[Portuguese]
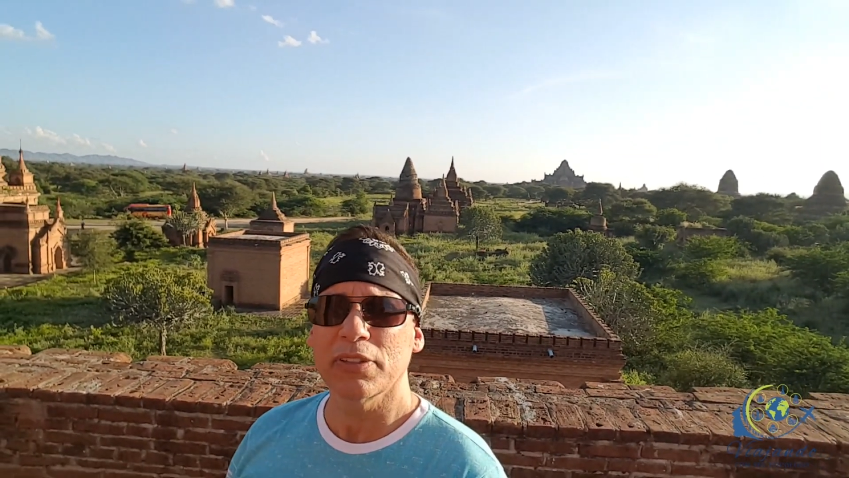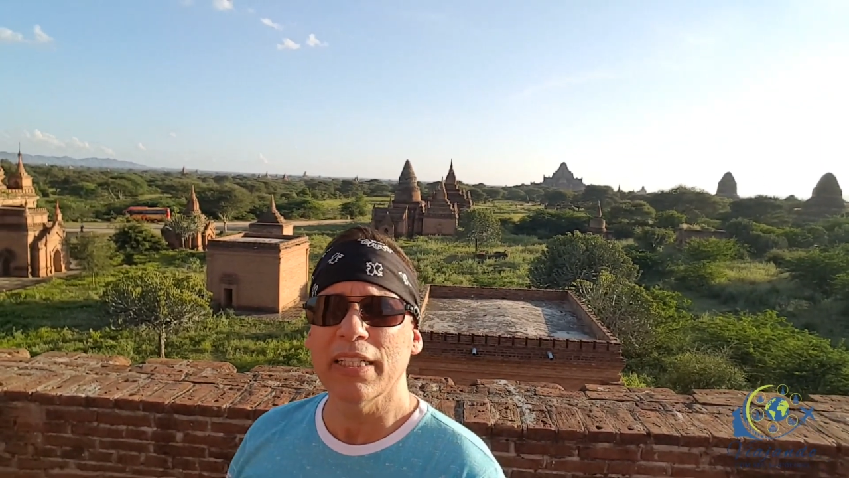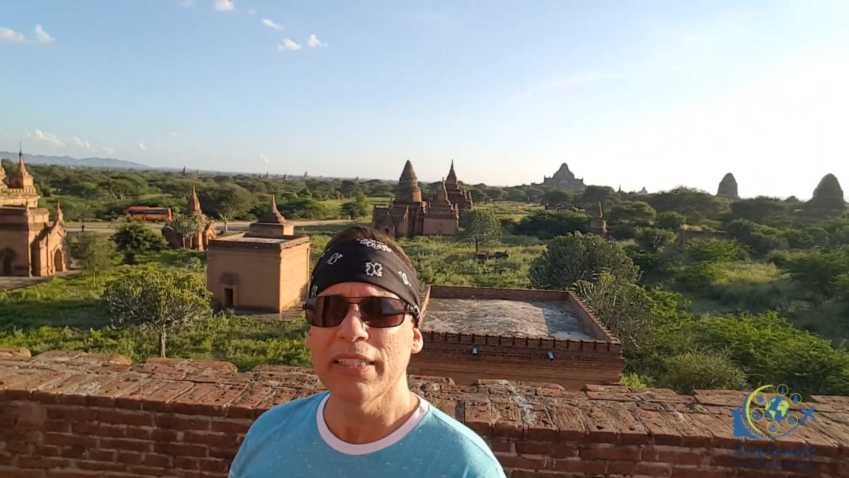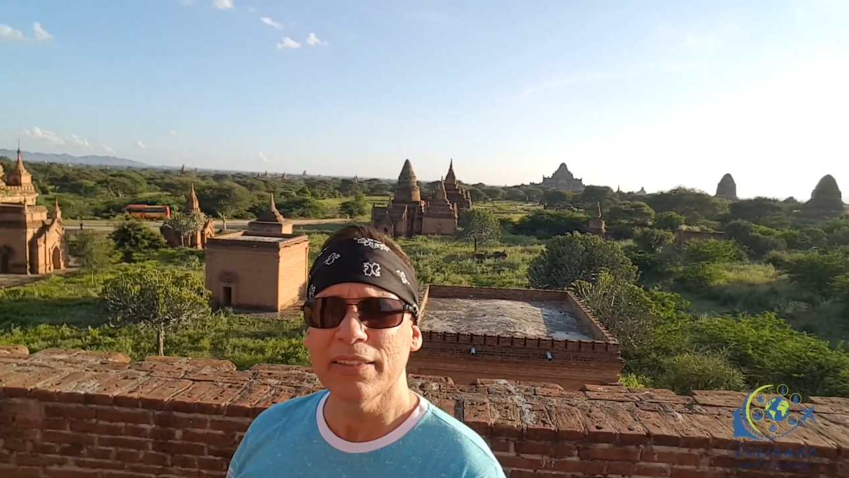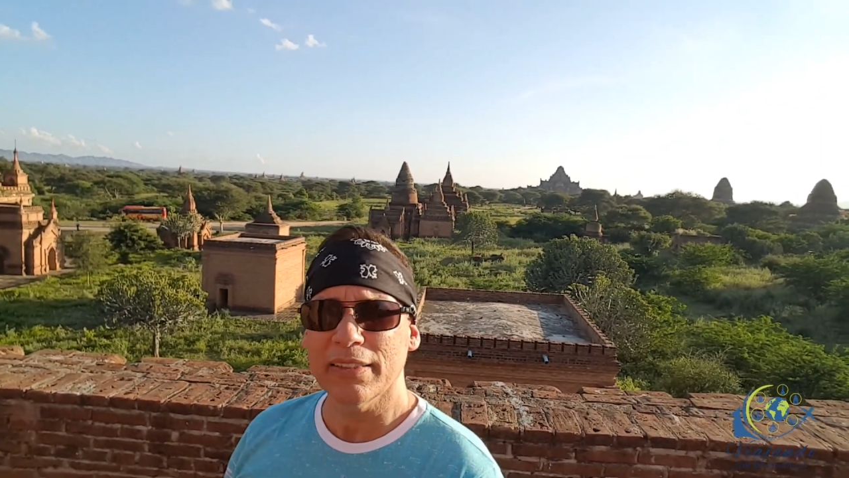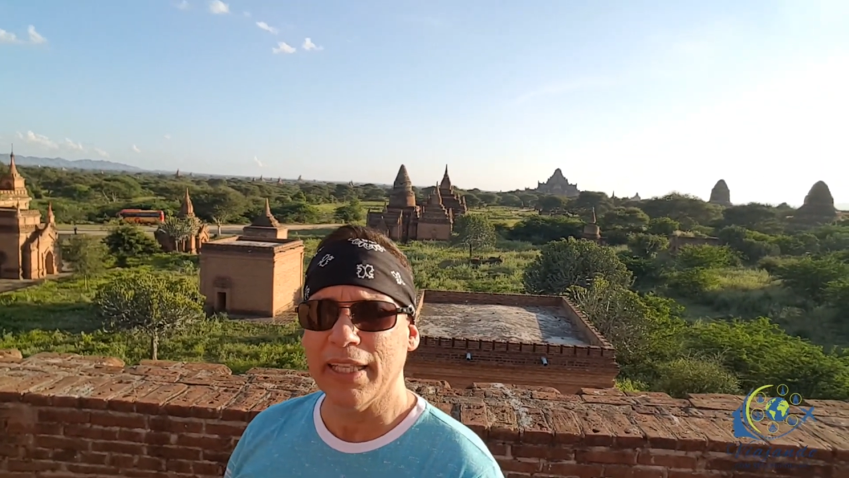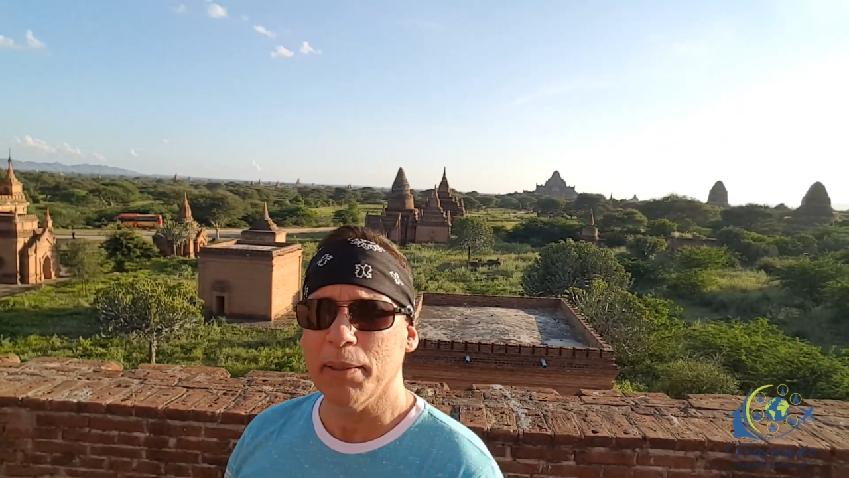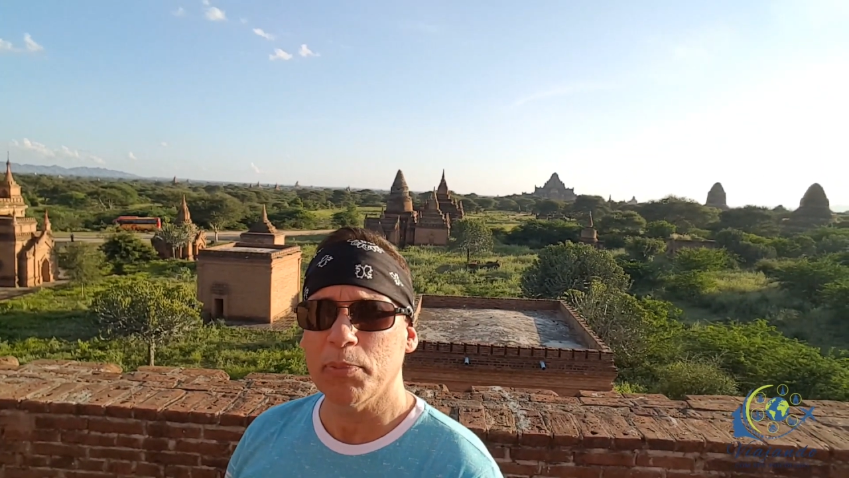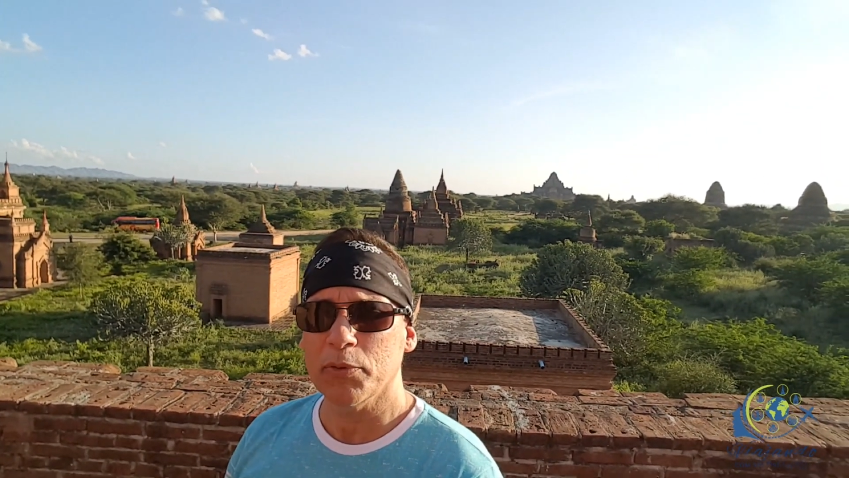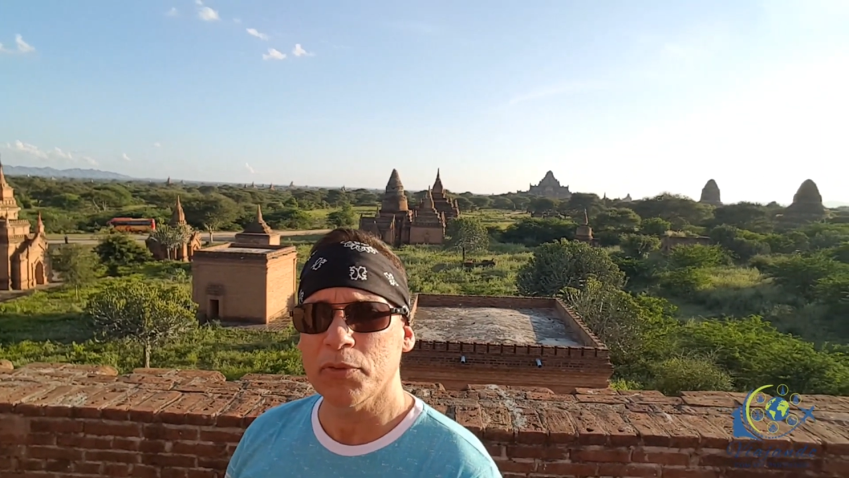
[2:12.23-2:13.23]
os grandes
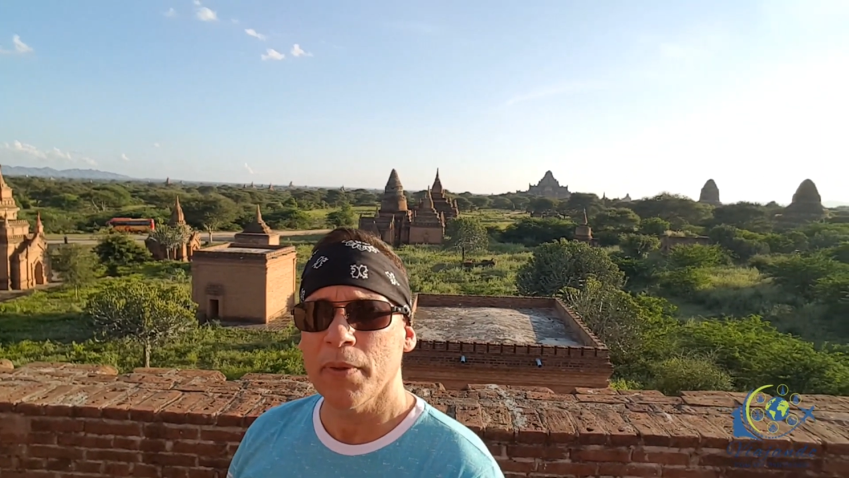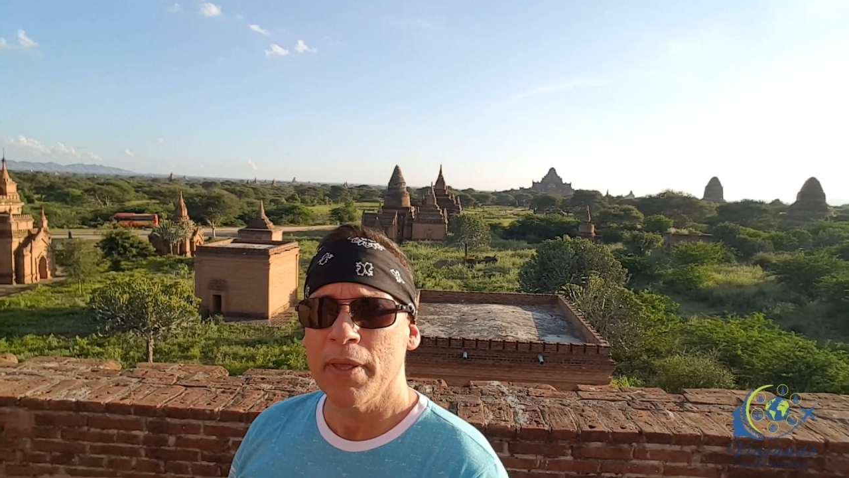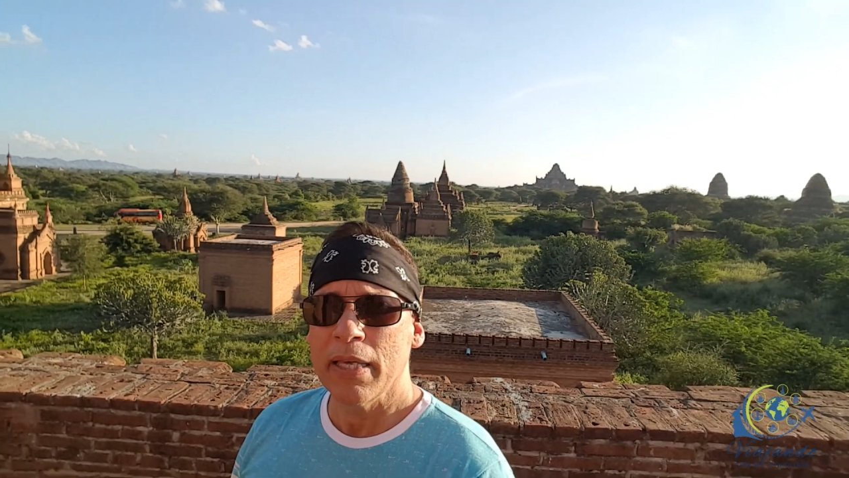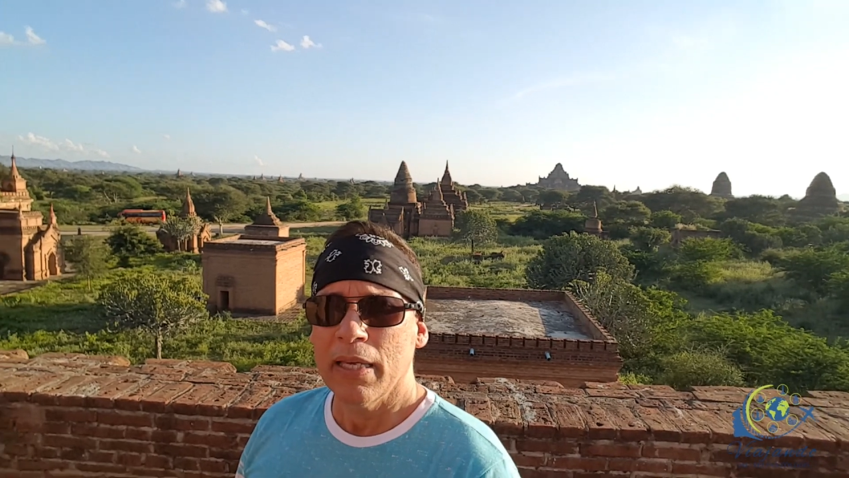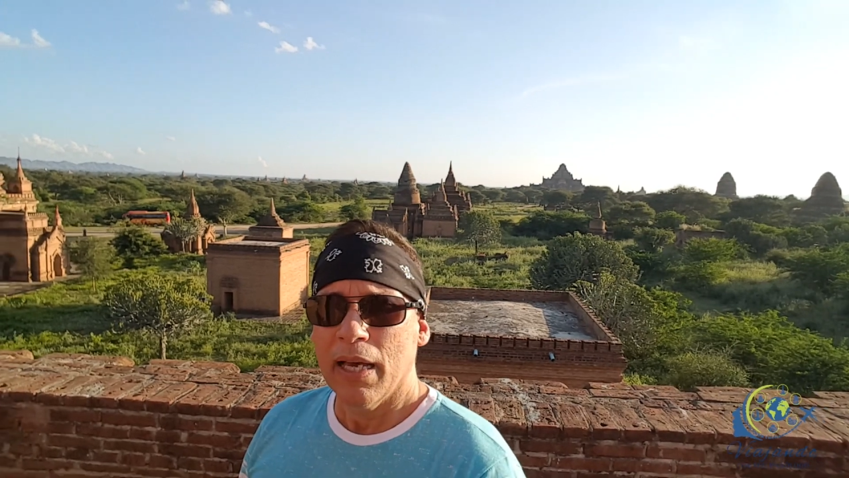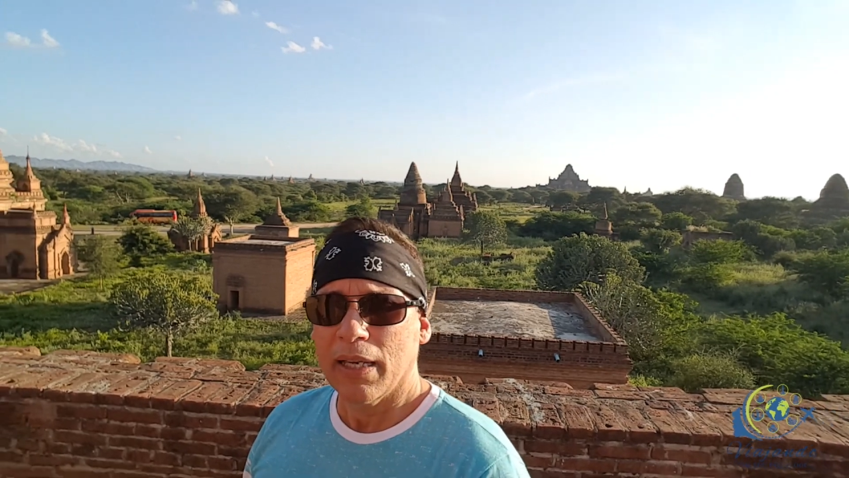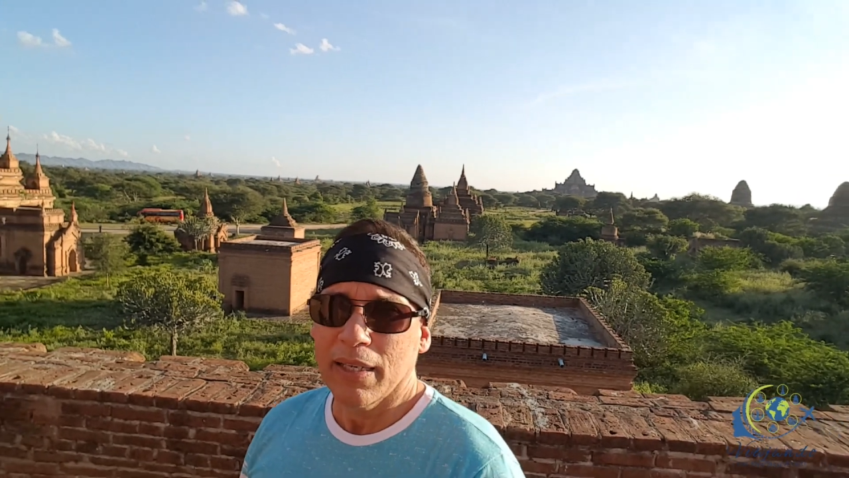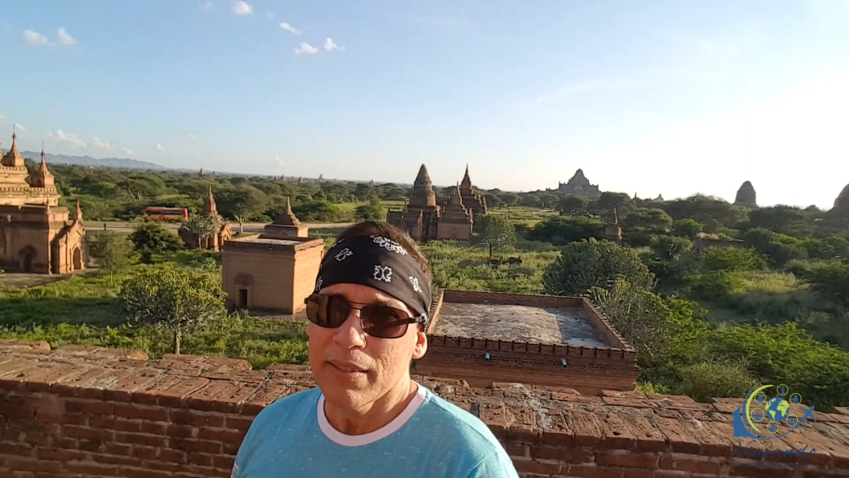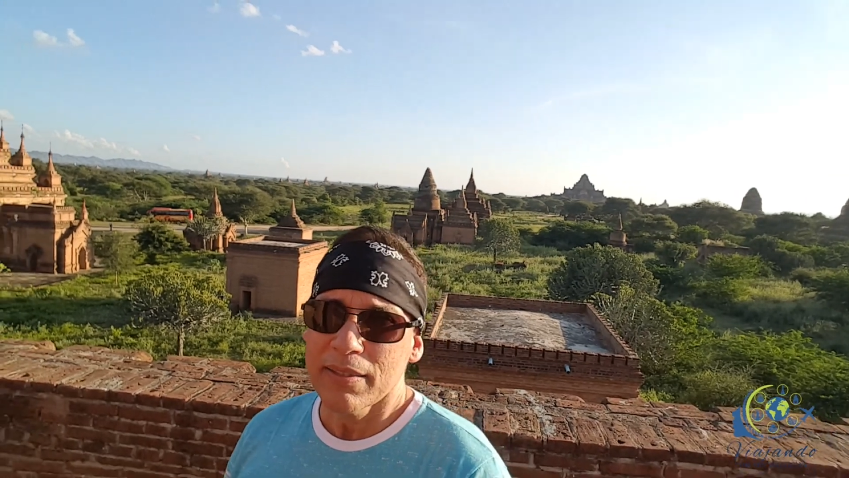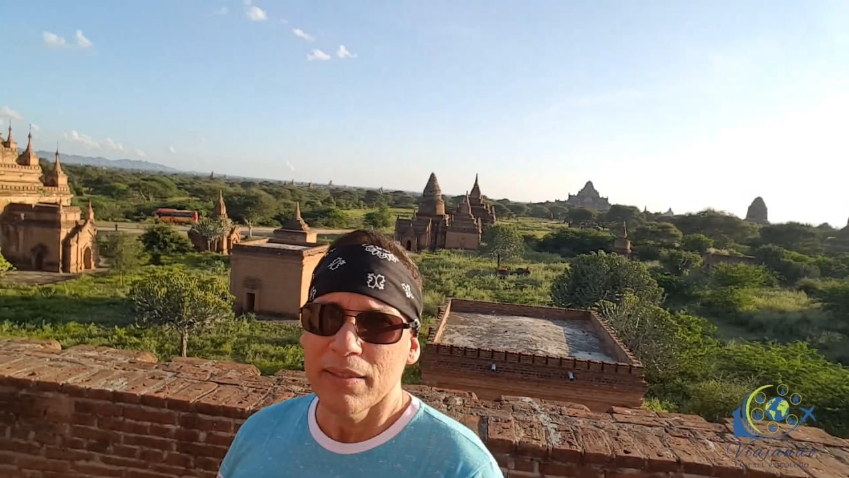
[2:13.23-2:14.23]
templos aqueles